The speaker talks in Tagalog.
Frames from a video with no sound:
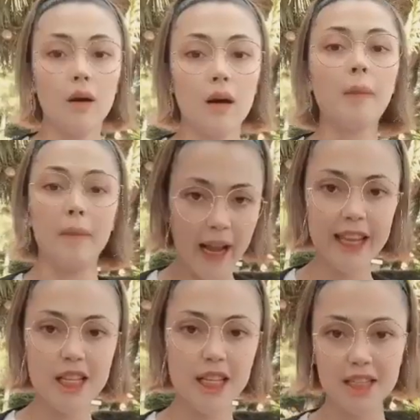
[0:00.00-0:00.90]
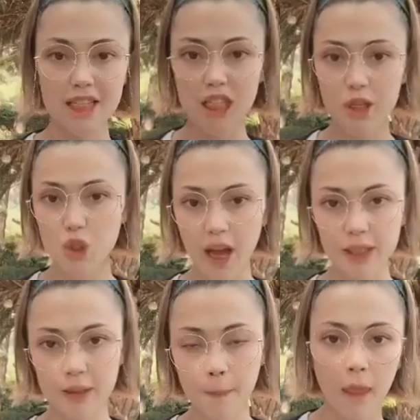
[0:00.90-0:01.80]
Ang mga ralisa sa San
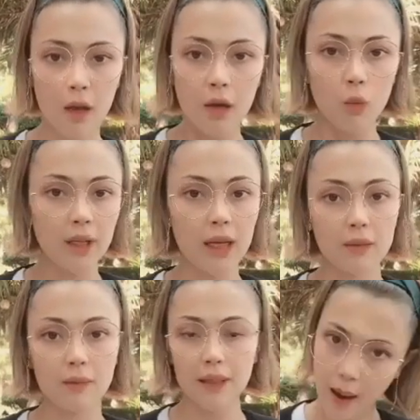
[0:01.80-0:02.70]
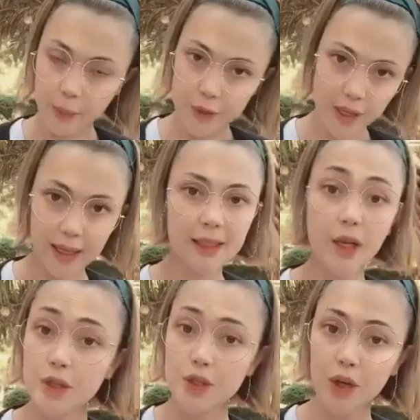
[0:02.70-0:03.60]
Sebastian, ngunit matapos ang ilang
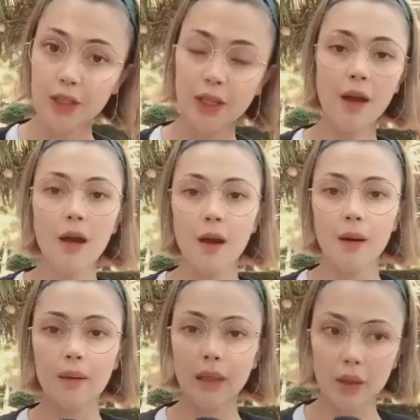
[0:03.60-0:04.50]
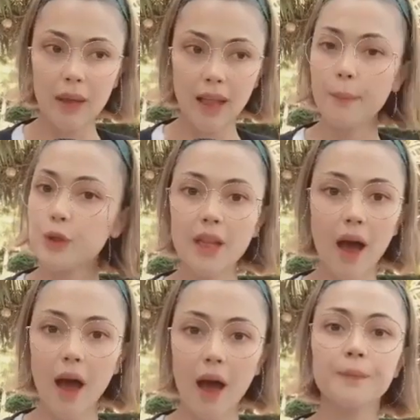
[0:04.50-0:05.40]
negosasyon, ito ay matapos
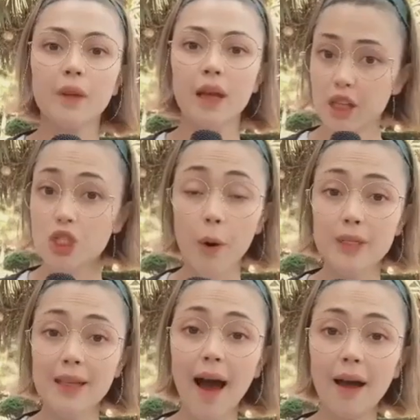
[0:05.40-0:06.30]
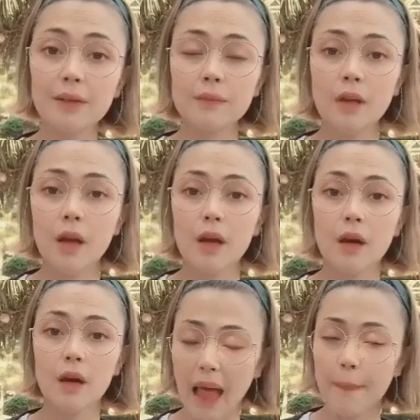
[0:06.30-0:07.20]
na nag-disperse sila.
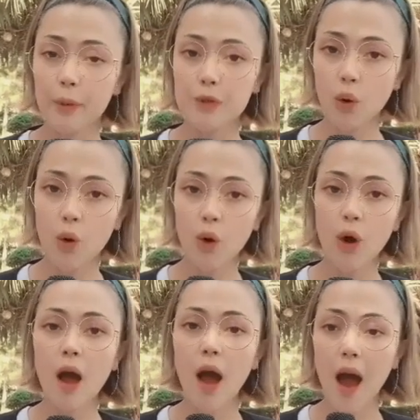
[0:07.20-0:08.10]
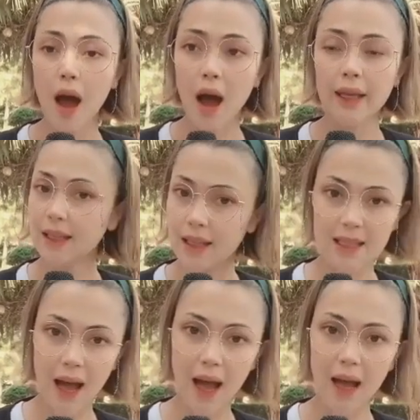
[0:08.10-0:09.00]
Pagkatapos ito, uh, hindi na
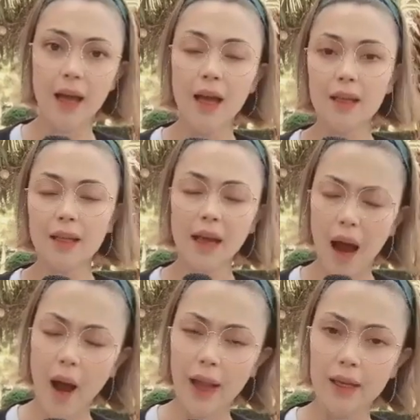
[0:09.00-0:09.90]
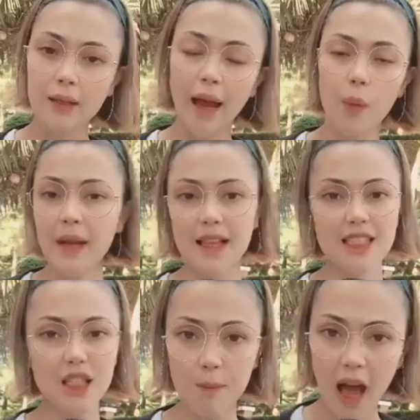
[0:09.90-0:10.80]
sila nag-away. Nag-away sa
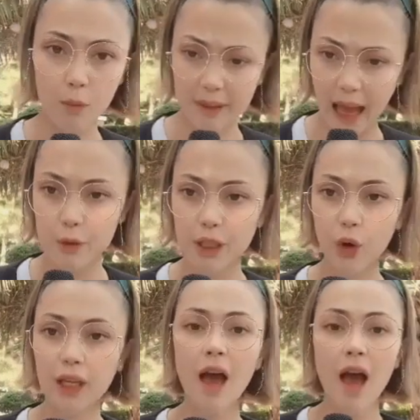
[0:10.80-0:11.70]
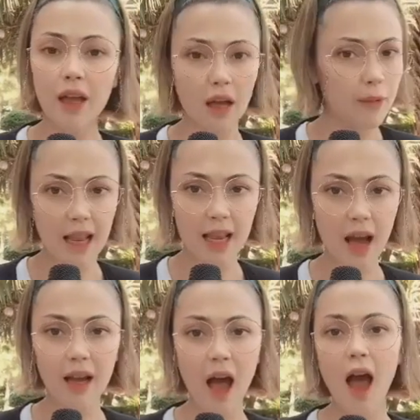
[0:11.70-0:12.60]
simula. Pagkatapos ito ay nagkaroon sila
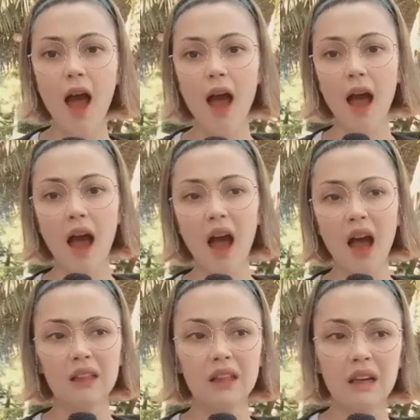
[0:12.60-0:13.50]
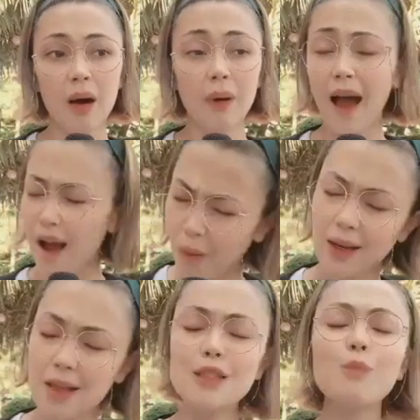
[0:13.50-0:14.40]
ng uh, pag-aaway
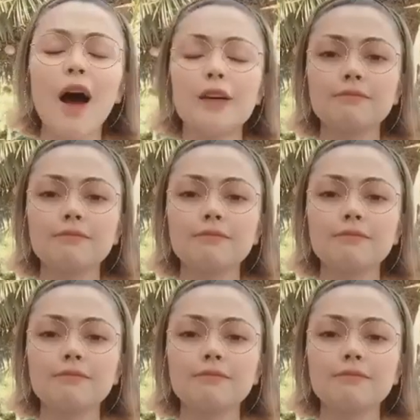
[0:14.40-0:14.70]
na sa simula.